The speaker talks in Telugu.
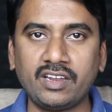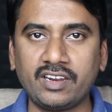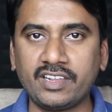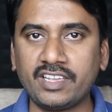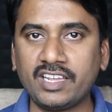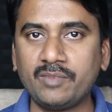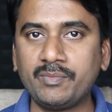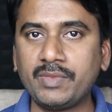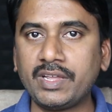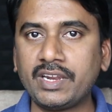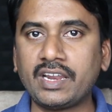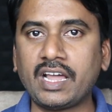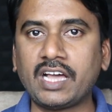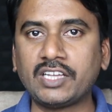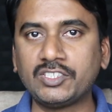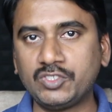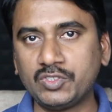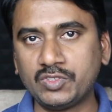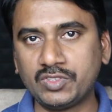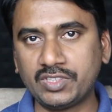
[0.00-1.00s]
రియల్మీ
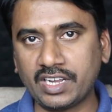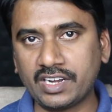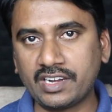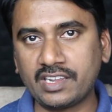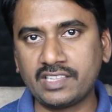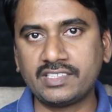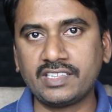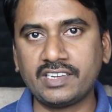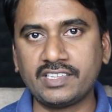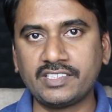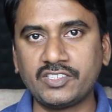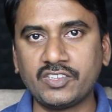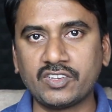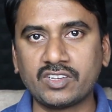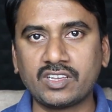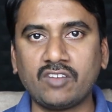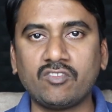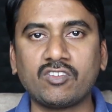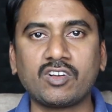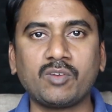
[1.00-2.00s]
నార్జో థర్టీ సిరీస్
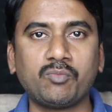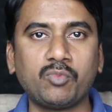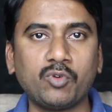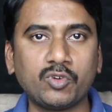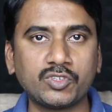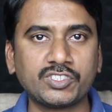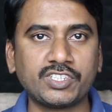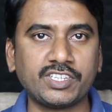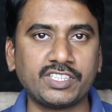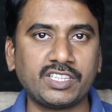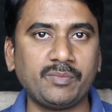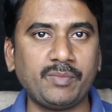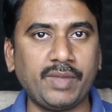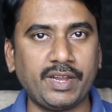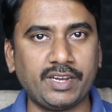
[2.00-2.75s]
యొక్క ఒక పోస్టర్ అయితే